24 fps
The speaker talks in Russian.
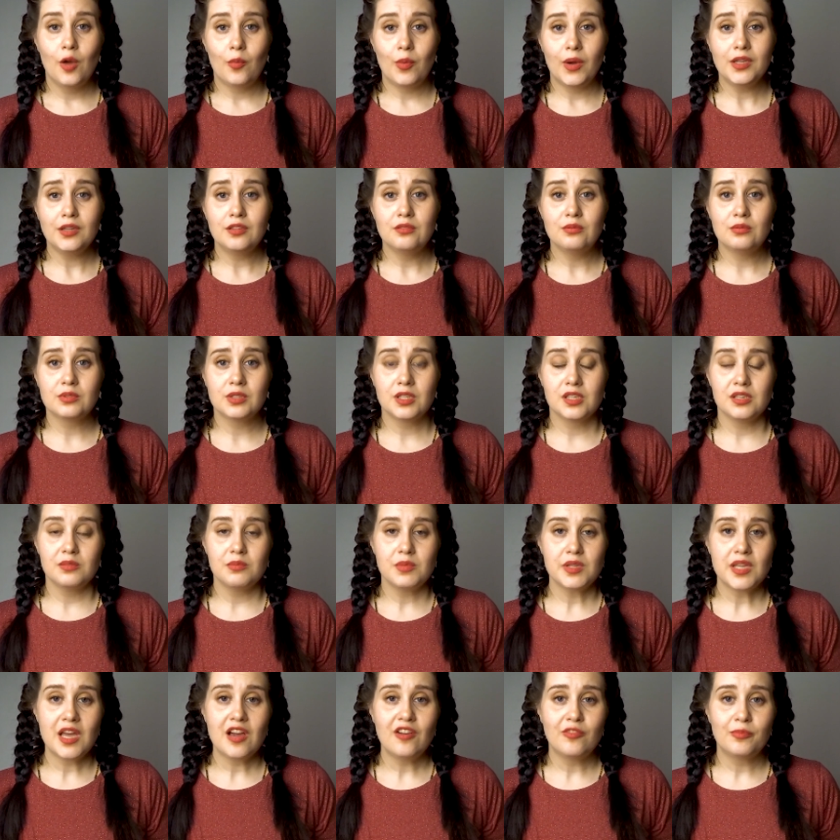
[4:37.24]
Поэтому для
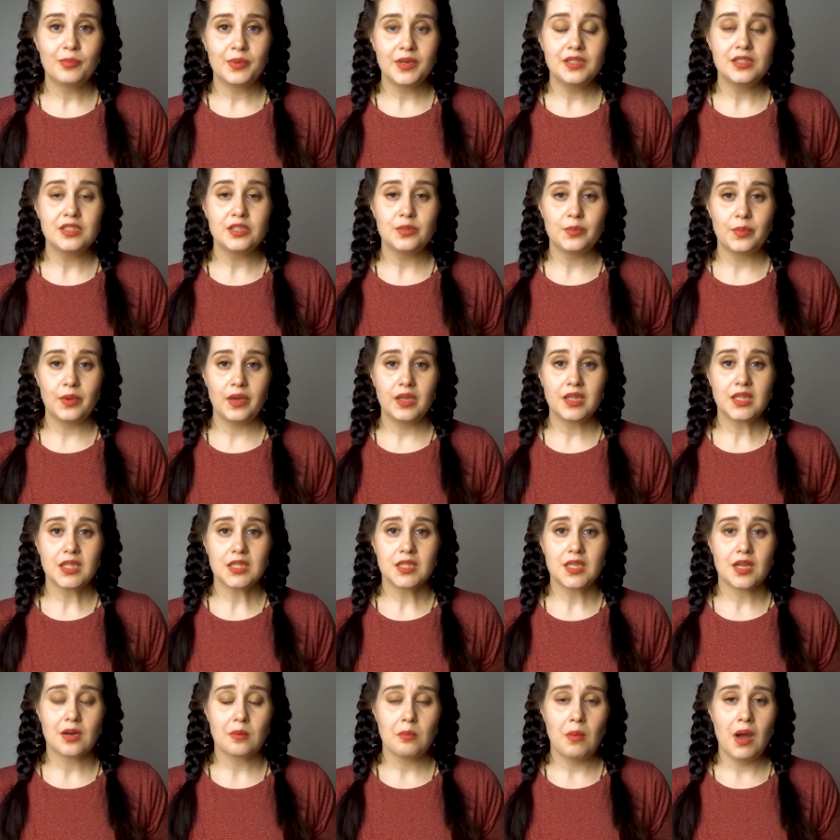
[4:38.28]
меня, в принципе, это
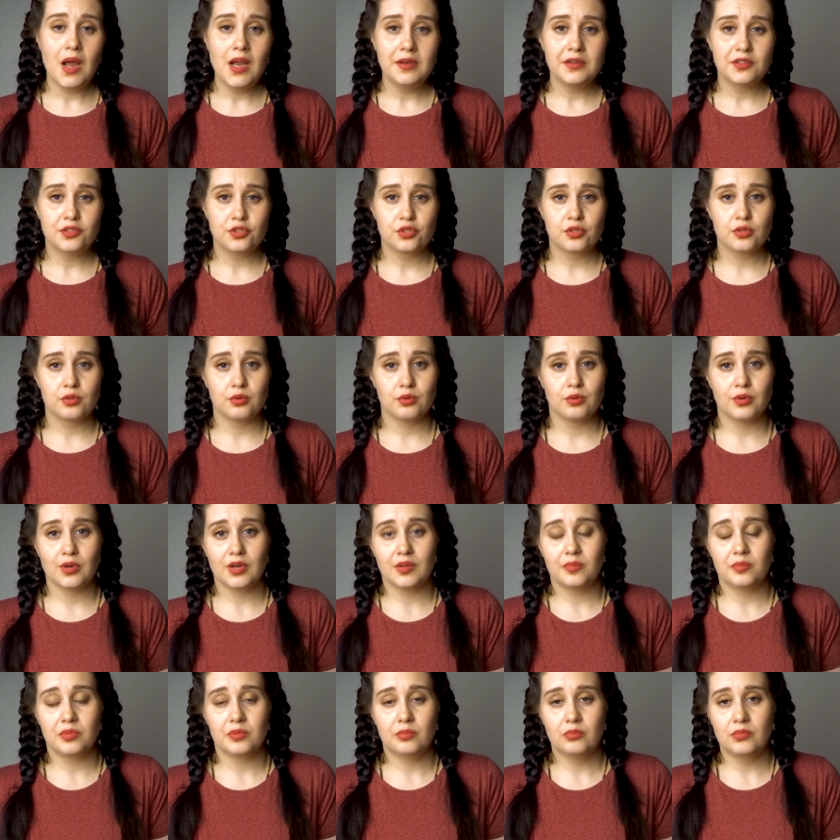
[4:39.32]
нормально, что
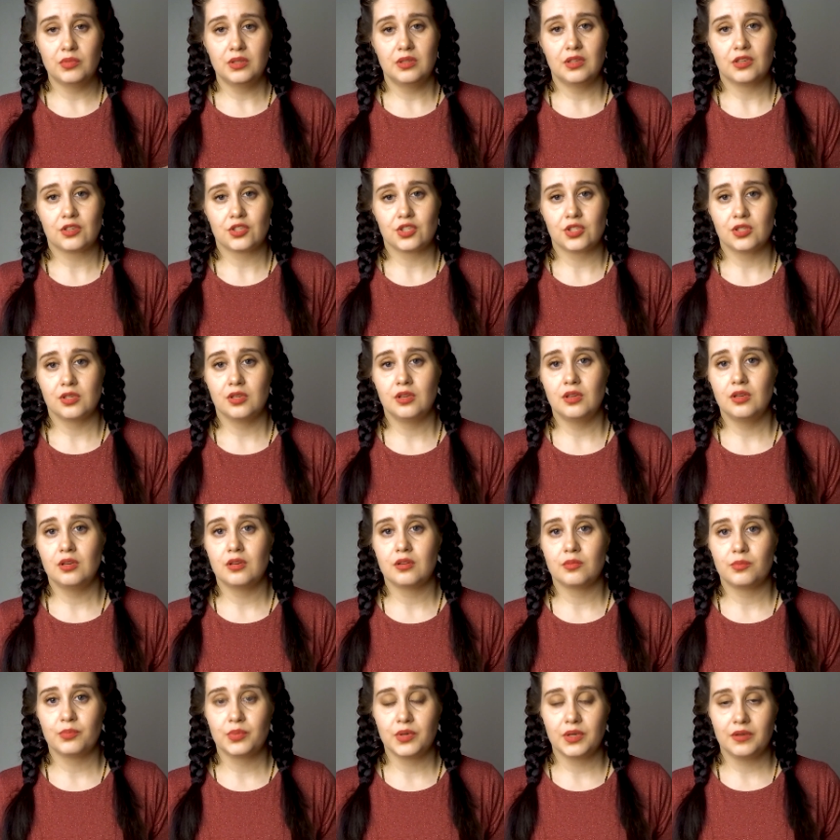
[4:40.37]
как бы мы
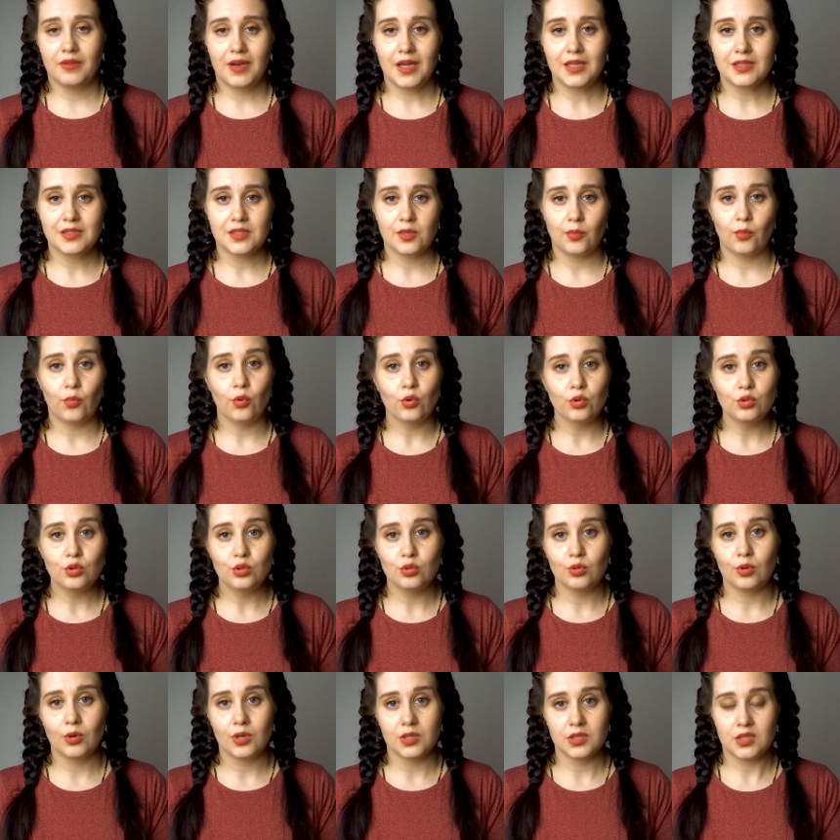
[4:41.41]
должны проявлять
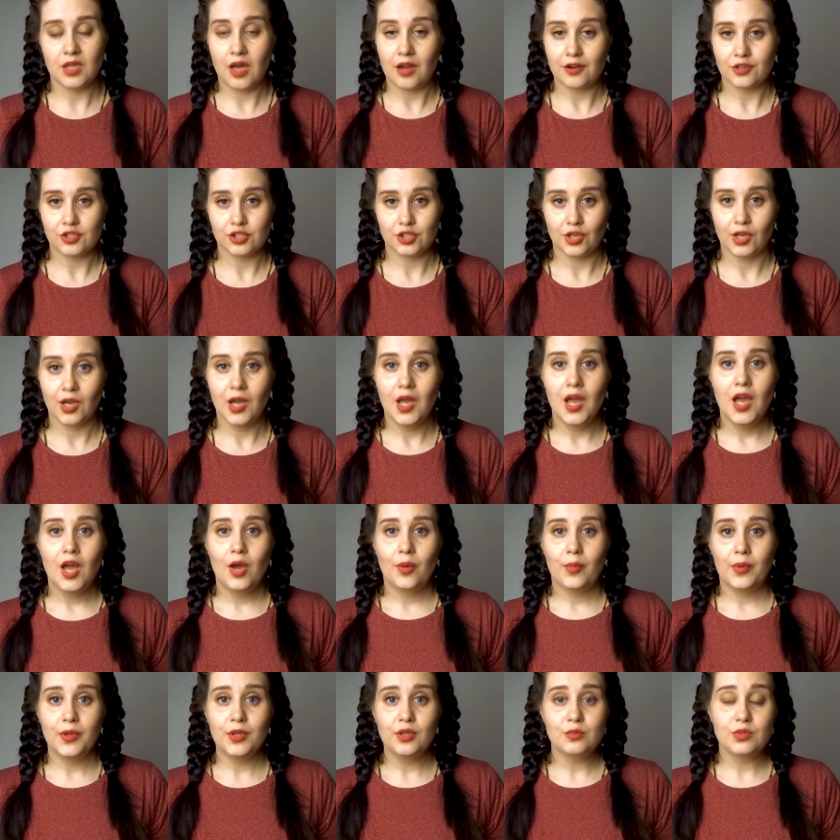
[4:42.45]
заботу о старших.
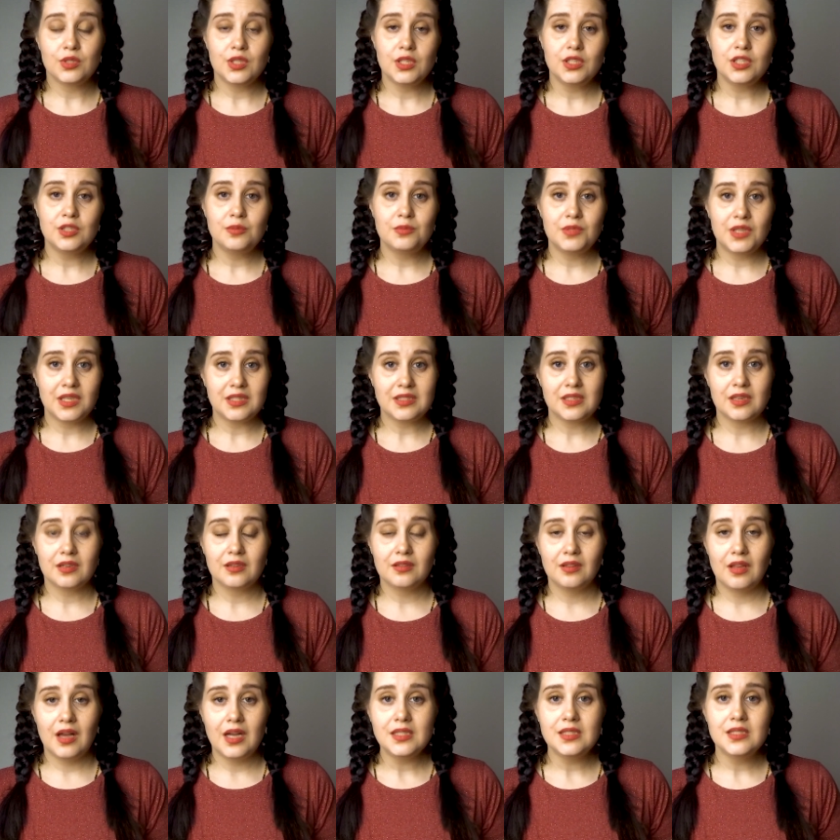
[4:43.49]
Поэтому с этим я
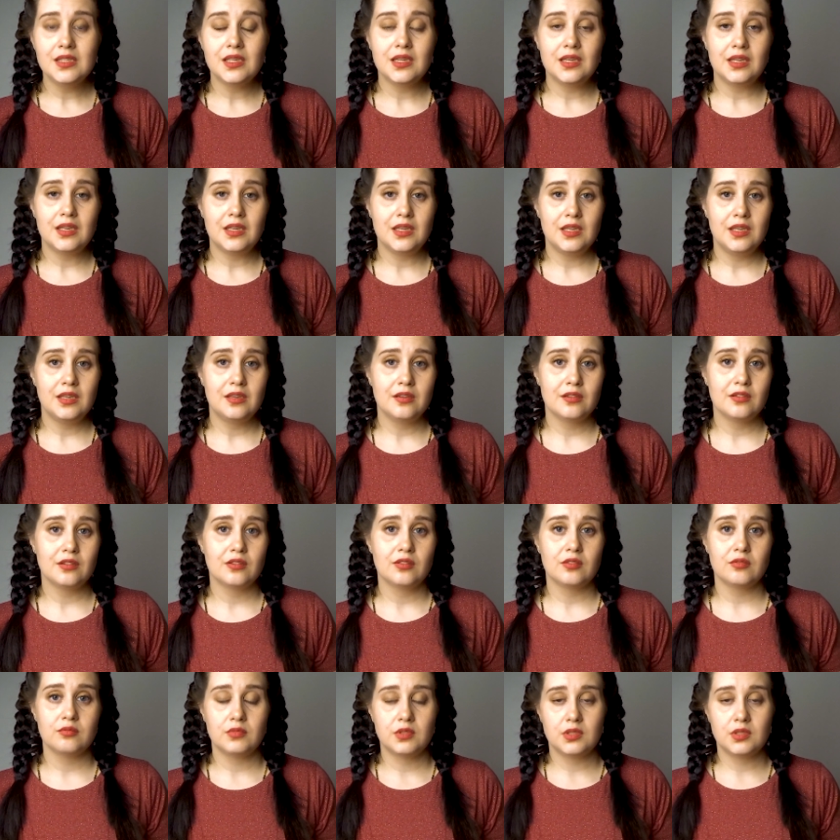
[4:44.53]
согласна и э,